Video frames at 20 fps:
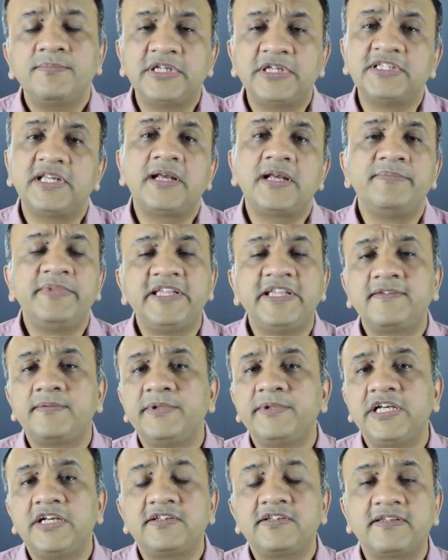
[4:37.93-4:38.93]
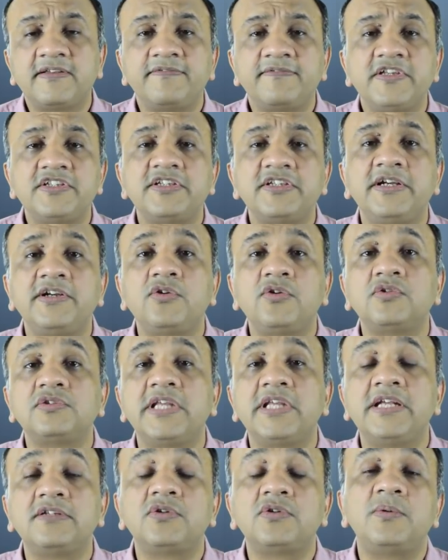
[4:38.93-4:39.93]
पंद्रह बीस मिनट सफिशेंट
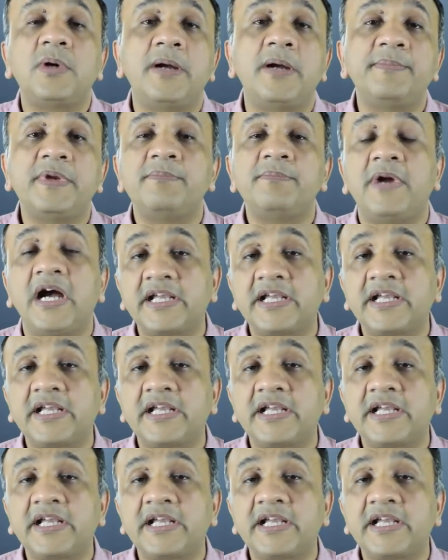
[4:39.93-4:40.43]
होते हैं तो वहाँ पर